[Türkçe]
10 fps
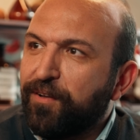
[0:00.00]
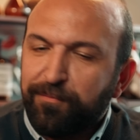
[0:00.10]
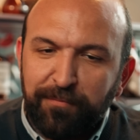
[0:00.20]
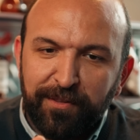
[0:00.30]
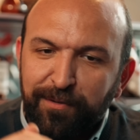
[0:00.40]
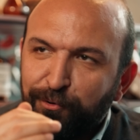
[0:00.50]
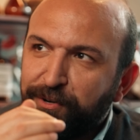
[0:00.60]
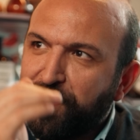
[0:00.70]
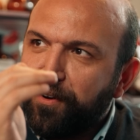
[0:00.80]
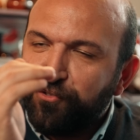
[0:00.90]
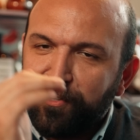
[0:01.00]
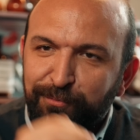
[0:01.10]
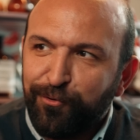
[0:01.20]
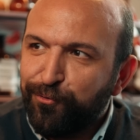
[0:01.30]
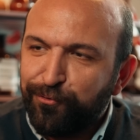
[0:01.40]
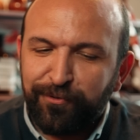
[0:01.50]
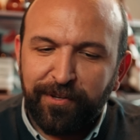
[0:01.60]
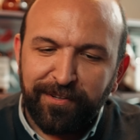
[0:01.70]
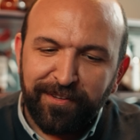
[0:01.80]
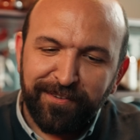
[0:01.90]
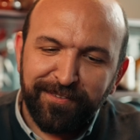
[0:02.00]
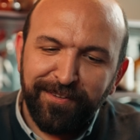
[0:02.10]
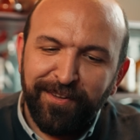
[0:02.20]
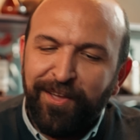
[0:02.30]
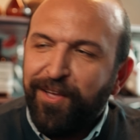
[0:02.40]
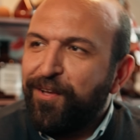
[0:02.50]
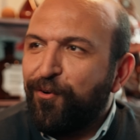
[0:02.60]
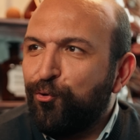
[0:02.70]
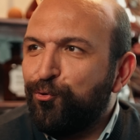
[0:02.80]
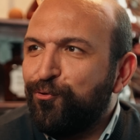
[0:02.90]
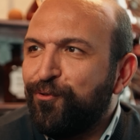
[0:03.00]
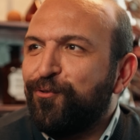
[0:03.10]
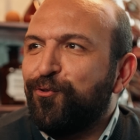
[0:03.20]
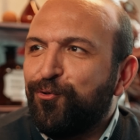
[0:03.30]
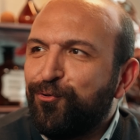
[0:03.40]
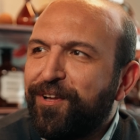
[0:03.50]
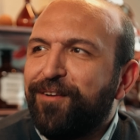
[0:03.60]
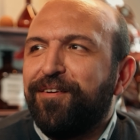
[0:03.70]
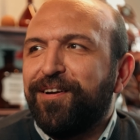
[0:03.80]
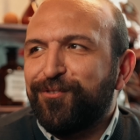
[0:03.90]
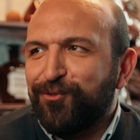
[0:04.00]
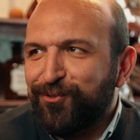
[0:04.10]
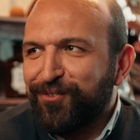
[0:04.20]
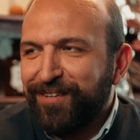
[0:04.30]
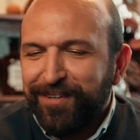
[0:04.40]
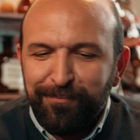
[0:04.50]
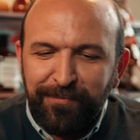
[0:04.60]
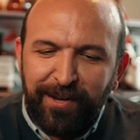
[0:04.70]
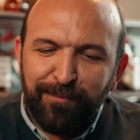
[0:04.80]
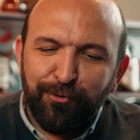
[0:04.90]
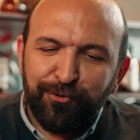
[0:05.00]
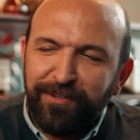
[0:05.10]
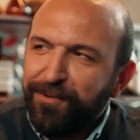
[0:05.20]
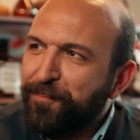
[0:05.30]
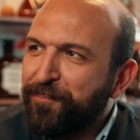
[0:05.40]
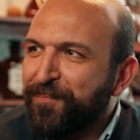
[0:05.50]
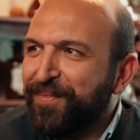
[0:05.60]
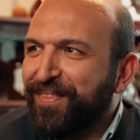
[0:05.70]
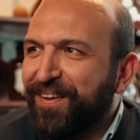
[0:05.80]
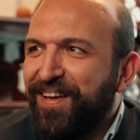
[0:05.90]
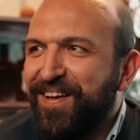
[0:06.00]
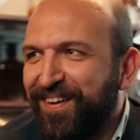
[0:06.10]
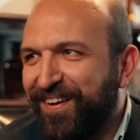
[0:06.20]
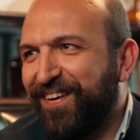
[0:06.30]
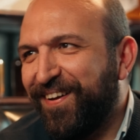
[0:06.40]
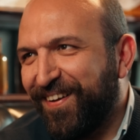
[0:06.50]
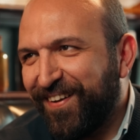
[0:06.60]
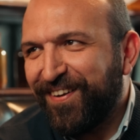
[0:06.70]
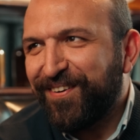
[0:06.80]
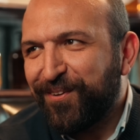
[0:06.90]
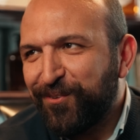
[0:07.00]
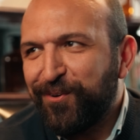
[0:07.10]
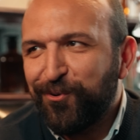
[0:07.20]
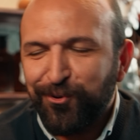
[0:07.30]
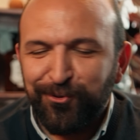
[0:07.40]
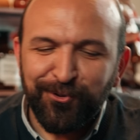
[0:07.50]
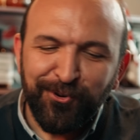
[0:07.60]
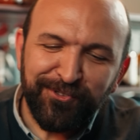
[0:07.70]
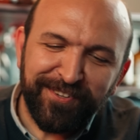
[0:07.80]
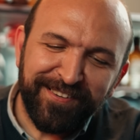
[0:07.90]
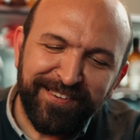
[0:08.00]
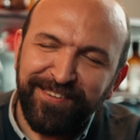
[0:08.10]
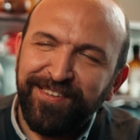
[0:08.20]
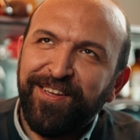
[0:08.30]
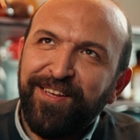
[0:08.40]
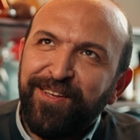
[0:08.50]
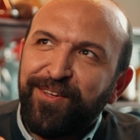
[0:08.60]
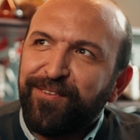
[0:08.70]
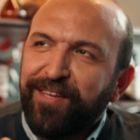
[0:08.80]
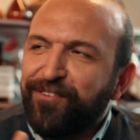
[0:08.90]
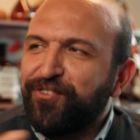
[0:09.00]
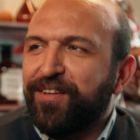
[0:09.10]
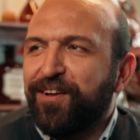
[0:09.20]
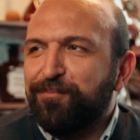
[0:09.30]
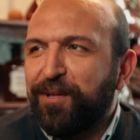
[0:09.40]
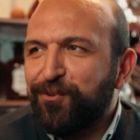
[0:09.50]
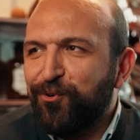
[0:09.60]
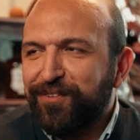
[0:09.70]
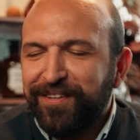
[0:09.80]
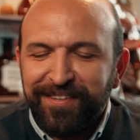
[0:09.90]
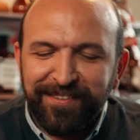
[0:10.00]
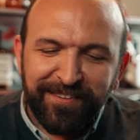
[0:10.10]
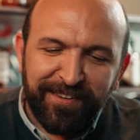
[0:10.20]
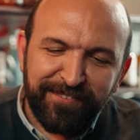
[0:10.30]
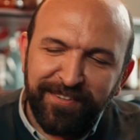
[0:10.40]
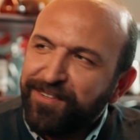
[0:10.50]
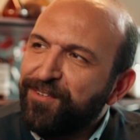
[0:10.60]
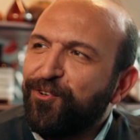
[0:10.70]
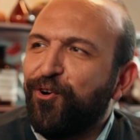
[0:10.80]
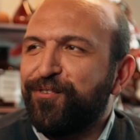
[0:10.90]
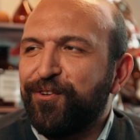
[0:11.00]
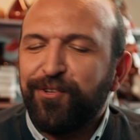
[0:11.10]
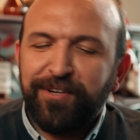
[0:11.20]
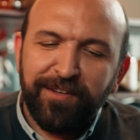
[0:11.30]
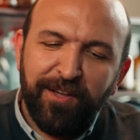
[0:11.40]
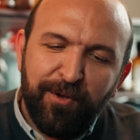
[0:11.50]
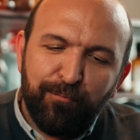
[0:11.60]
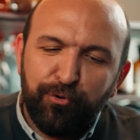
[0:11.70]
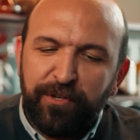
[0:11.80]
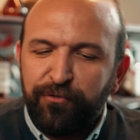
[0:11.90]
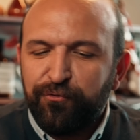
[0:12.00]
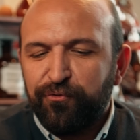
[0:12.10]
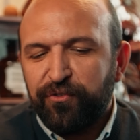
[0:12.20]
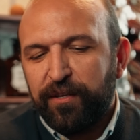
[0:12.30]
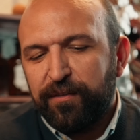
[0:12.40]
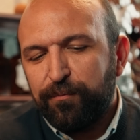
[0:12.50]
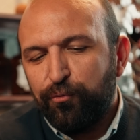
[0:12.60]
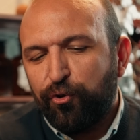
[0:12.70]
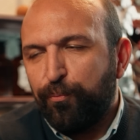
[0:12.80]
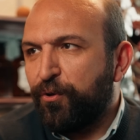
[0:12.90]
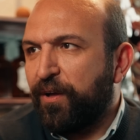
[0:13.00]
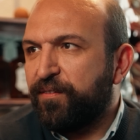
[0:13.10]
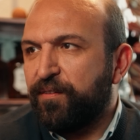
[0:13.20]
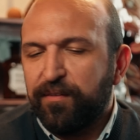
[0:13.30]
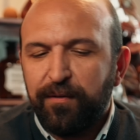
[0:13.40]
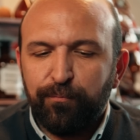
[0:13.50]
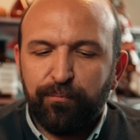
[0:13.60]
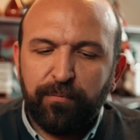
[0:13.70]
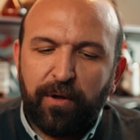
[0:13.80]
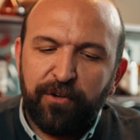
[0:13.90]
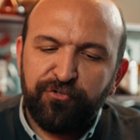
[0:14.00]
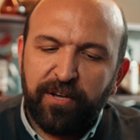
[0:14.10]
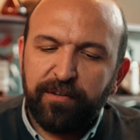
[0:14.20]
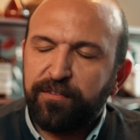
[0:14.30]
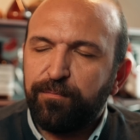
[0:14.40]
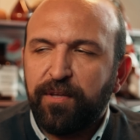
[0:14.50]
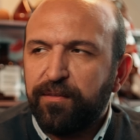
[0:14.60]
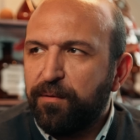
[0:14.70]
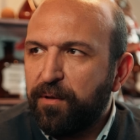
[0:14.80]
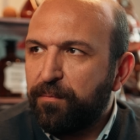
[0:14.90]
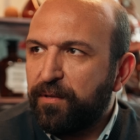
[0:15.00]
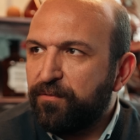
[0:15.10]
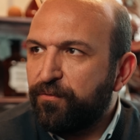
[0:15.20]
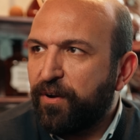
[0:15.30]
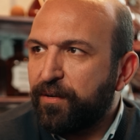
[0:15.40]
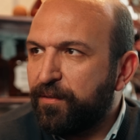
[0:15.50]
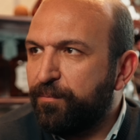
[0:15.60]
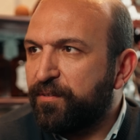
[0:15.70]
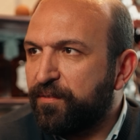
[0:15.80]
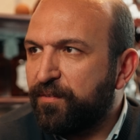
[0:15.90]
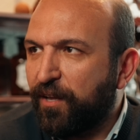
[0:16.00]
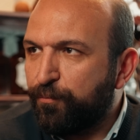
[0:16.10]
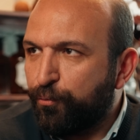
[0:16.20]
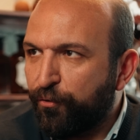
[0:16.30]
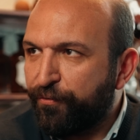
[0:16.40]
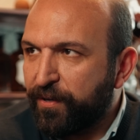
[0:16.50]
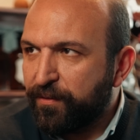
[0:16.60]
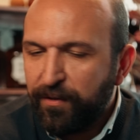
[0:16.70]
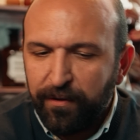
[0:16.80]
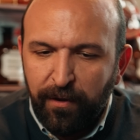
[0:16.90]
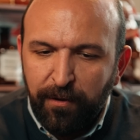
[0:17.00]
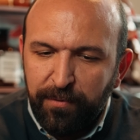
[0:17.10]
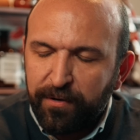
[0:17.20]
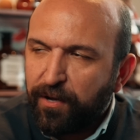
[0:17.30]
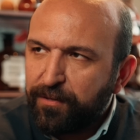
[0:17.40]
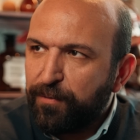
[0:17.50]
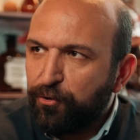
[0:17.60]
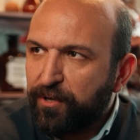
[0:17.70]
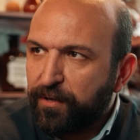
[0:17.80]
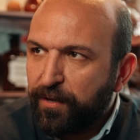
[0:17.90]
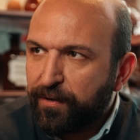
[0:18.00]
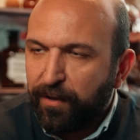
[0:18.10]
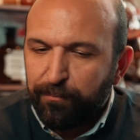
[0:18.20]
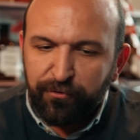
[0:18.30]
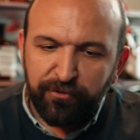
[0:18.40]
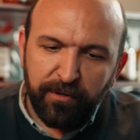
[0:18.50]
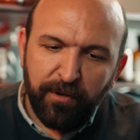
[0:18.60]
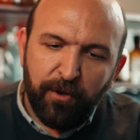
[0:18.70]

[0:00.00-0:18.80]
katmanlı böyle her şey böyle üstte eklenirdi. Onun güzel versiyonu diyelim. Yani Tropik burada... şeker kokteyli kötü kötü olur. Aynen yani o kötü kokteylleri yani şeyde katmanlı kokteyl diye Görsel olarak. Görsel olarak. Bu da şeydir. Bu köpük aslında aşağı kısmından tamamen farklı bir tat profilinde bir katman olarak eklenmiş şey.